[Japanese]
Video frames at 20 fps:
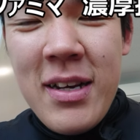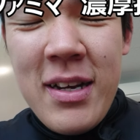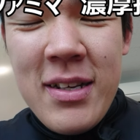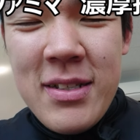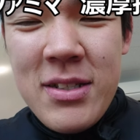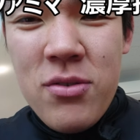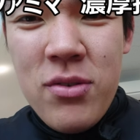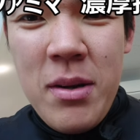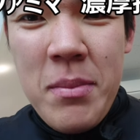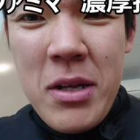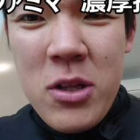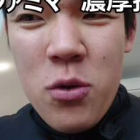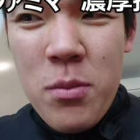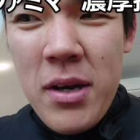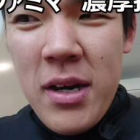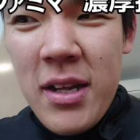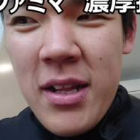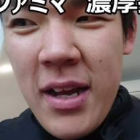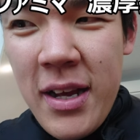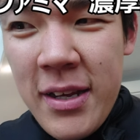ん感想がまと
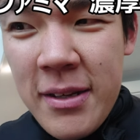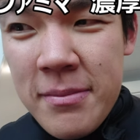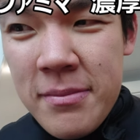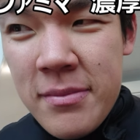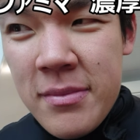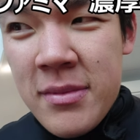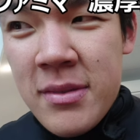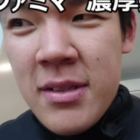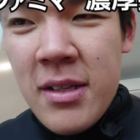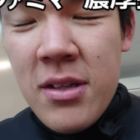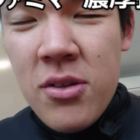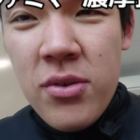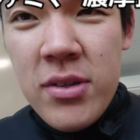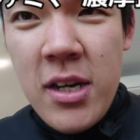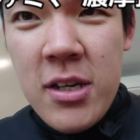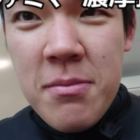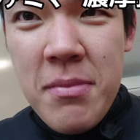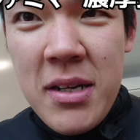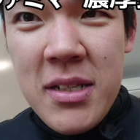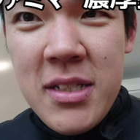まらないとに
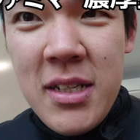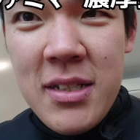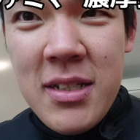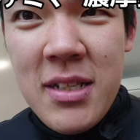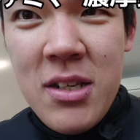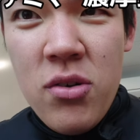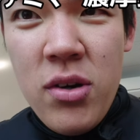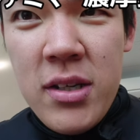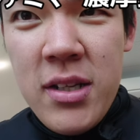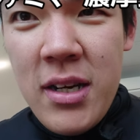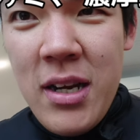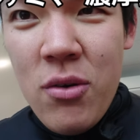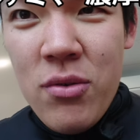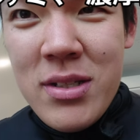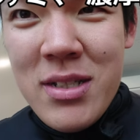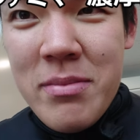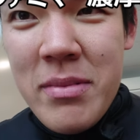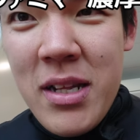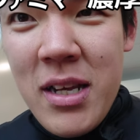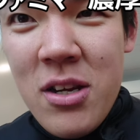かく抹茶漬けの方にはお
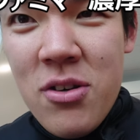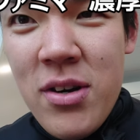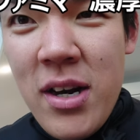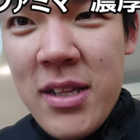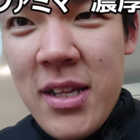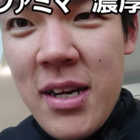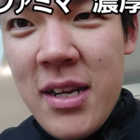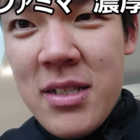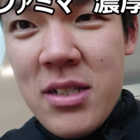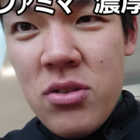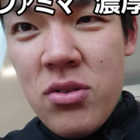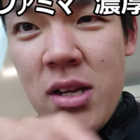すすめできるラテです